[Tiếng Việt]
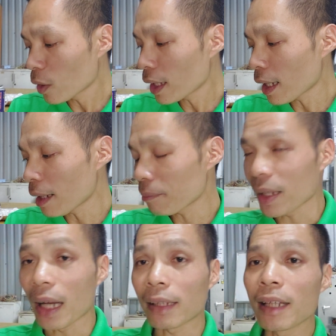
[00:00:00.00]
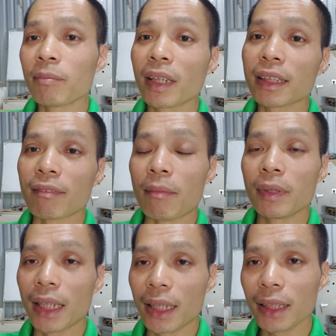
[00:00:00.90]
có liên hệ em là đặt thêm những cái sản phẩm
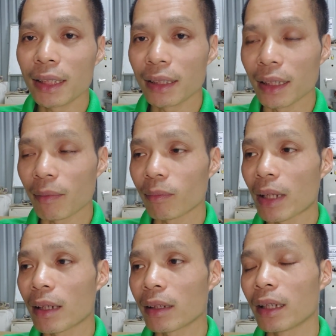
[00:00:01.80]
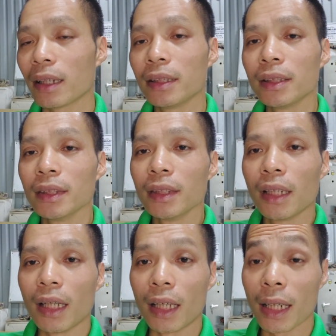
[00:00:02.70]
như thế thì em đang
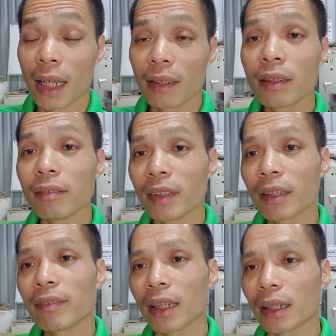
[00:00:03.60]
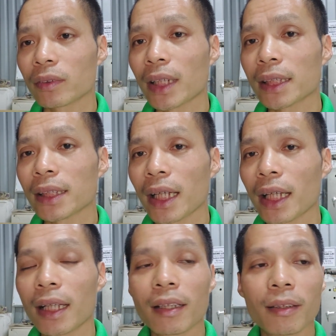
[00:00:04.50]
uh, đang lưỡng lự với cái việc là chúng ta sẽ
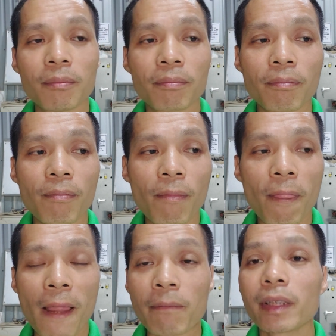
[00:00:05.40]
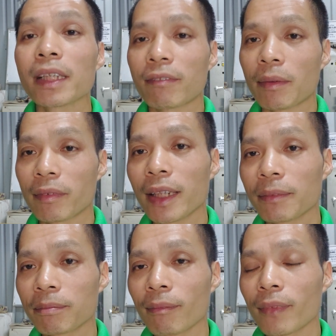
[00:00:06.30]
làm những cái sản phẩm như vậy
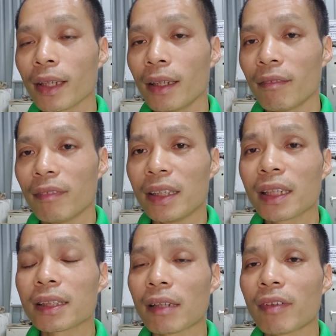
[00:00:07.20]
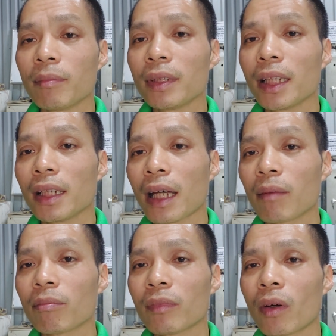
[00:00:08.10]
vì những cái sản phẩm như thế
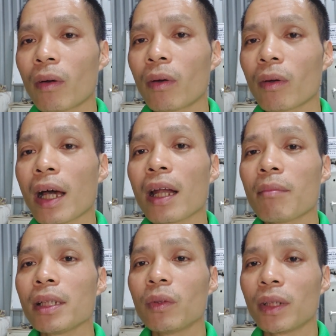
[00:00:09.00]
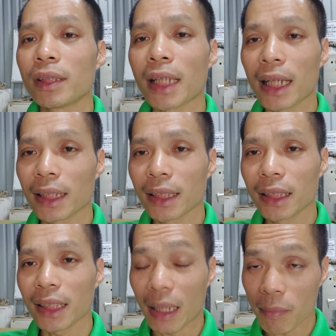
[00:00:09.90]
làm nó khá là mất nhiều thời gian
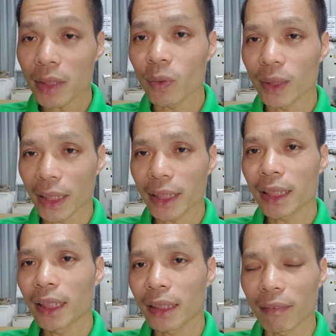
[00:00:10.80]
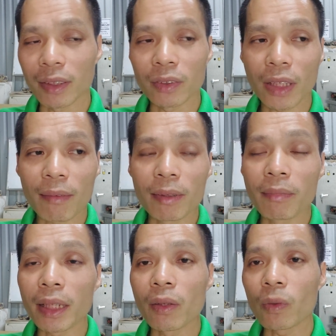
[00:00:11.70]
khá mất nhiều thời gian nhé tại vì chúng ta đáp
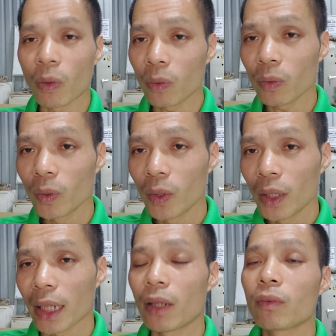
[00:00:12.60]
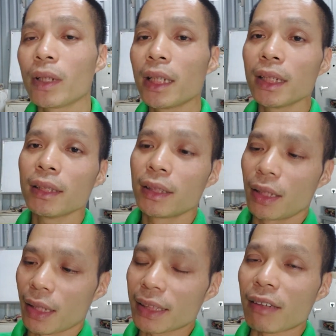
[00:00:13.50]
ứng mấy cái yếu tố cái đầu tiên ấy
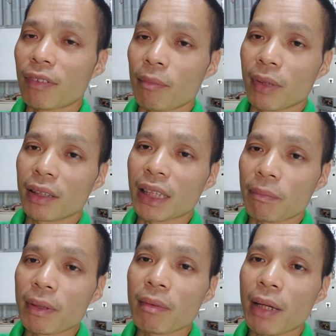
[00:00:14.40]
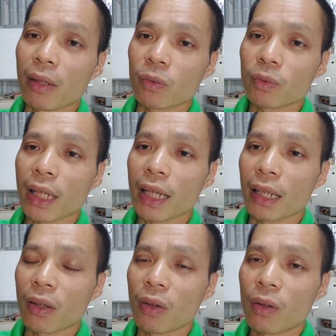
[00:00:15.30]
cái sản phẩm cái sạc pin máy bay của chúng ta
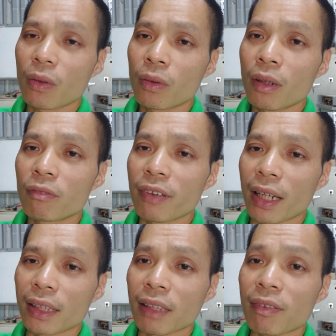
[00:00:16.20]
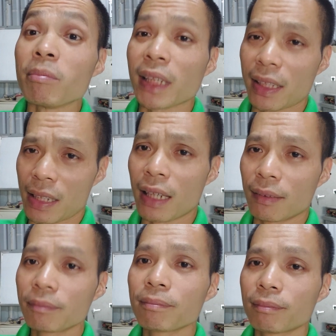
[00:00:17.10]
là nó không phải là sản phẩm rẻ tiền
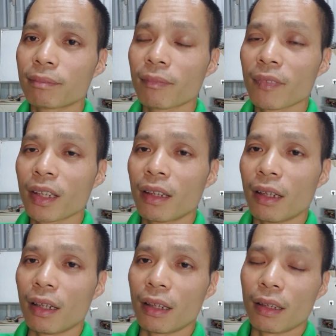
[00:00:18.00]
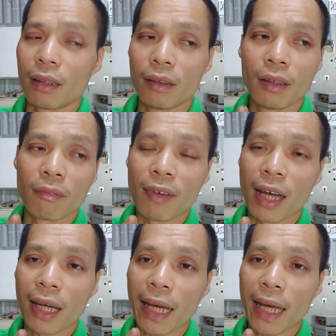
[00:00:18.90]
à,
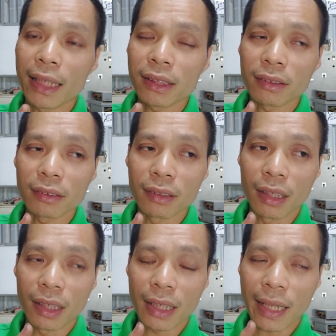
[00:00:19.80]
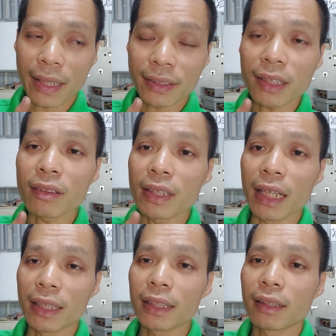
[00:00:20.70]
mà cái sự cái, cái chất lượng
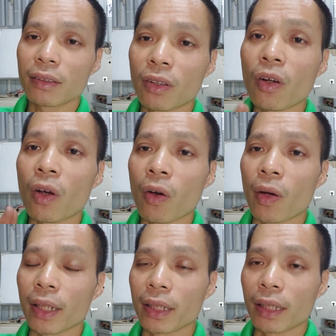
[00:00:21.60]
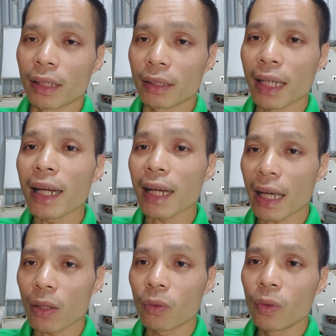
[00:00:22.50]
điện ấy nó đòi hỏi khá là
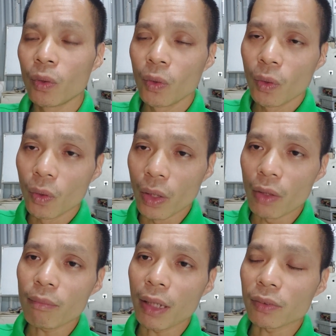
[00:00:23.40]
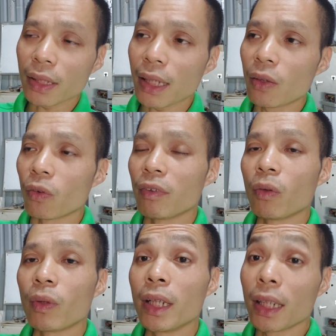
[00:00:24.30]
cao nếu mà chúng ta thay đổi về
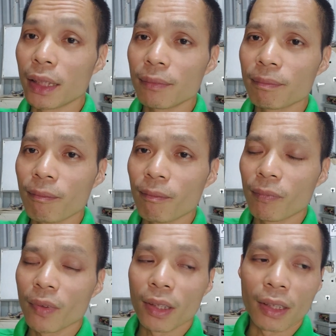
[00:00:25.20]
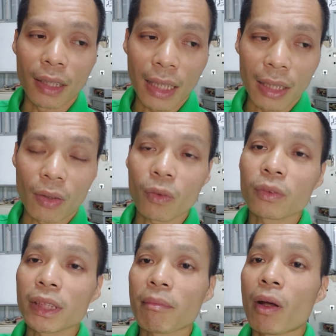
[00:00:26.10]
nguồn điện ấy là nó
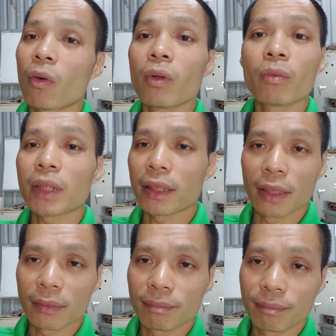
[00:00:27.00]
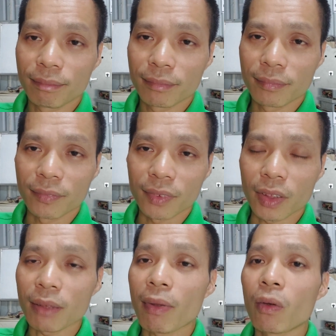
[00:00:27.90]
cũng sẽ báo lỗi nó không chạy được
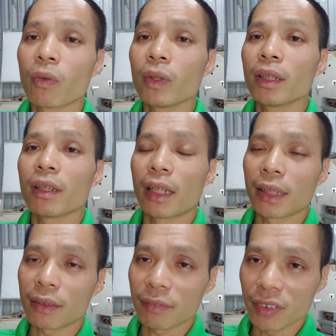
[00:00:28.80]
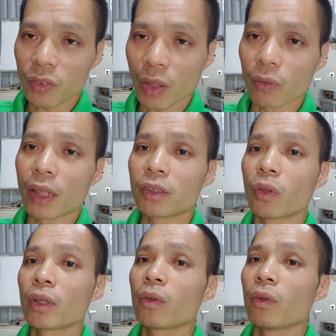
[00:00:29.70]
nó sẽ báo lỗi à, ví dụ thay đổi tần
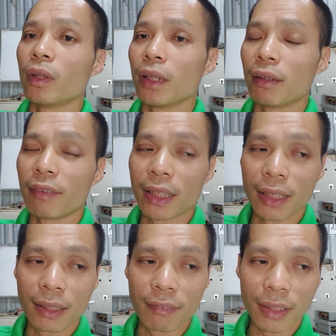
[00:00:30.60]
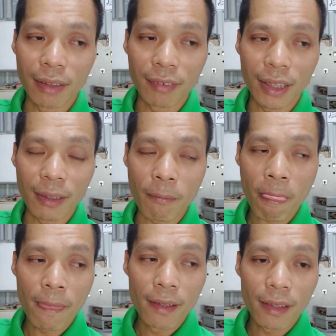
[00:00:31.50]
số thay đổi à, về về về
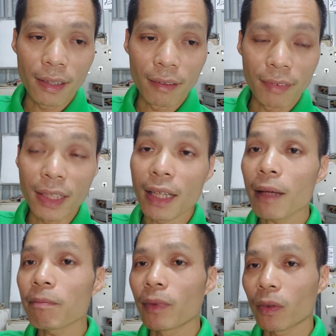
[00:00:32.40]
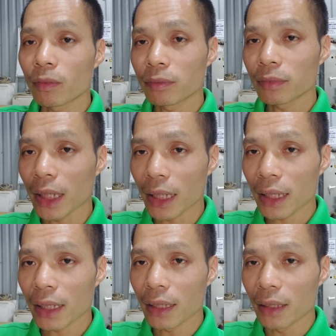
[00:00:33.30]
à, về điện áp nó cũng
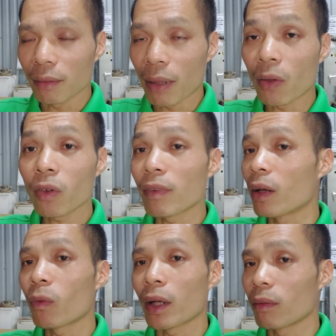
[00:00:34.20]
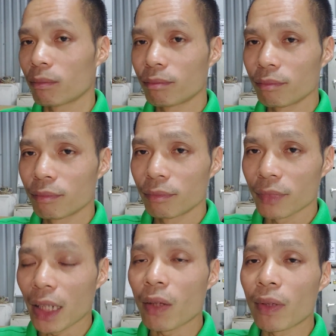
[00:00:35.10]
sẽ à, báo lỗi mà nó không hoạt động
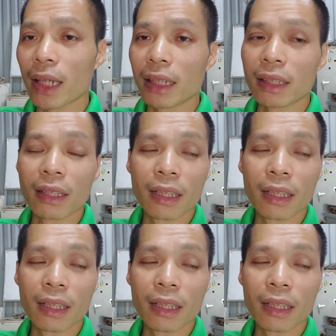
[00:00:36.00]
cái điều này